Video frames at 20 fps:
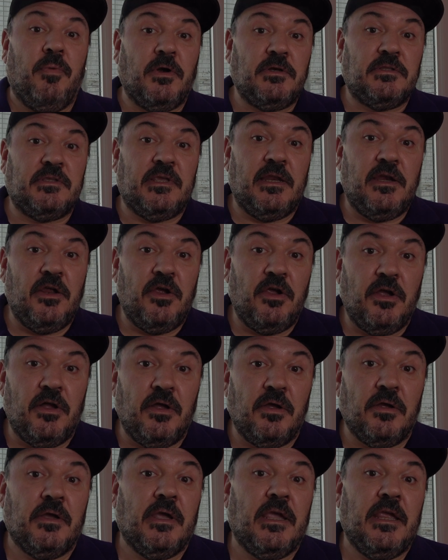Paul Keller
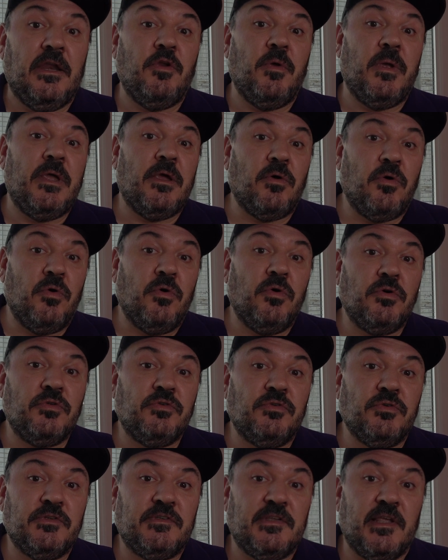est le héros
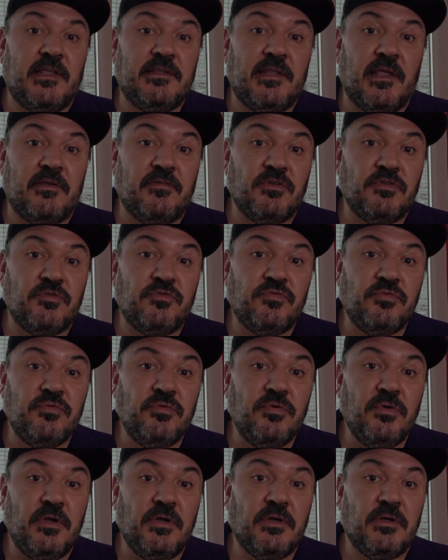de cette
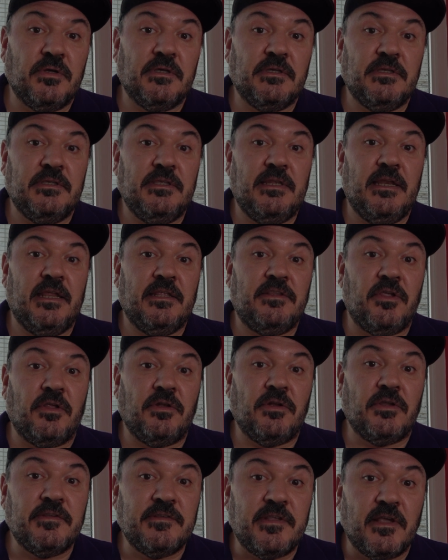aventure. Il est
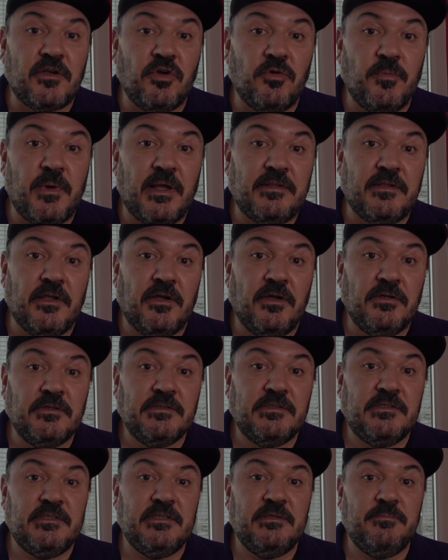un ancien
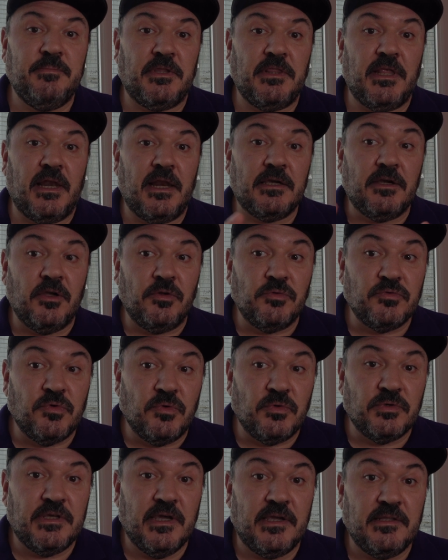combattant qui, pendant la Grande
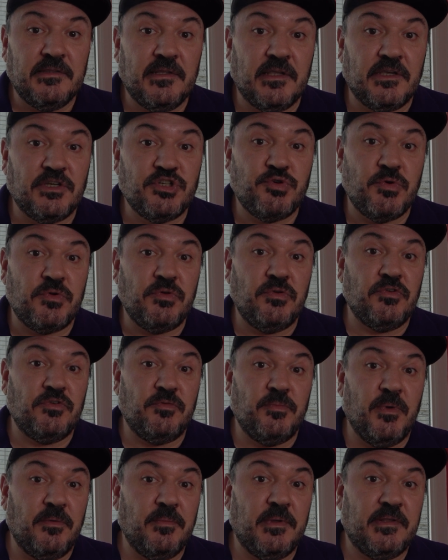Conquête, a
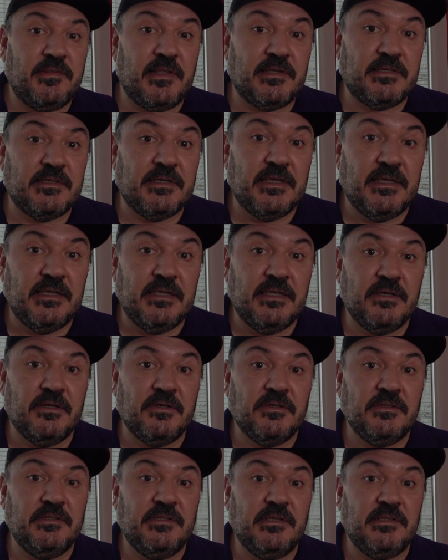joyeusement massacré
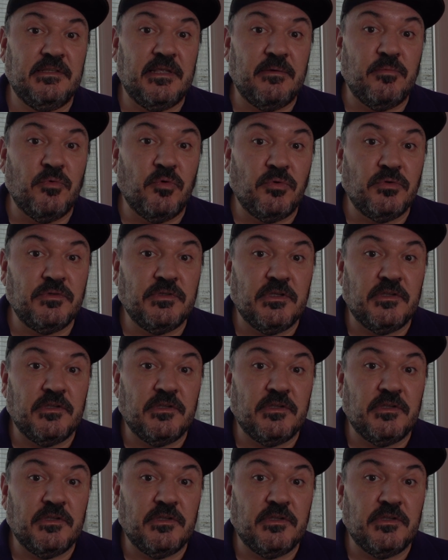euh, des démons,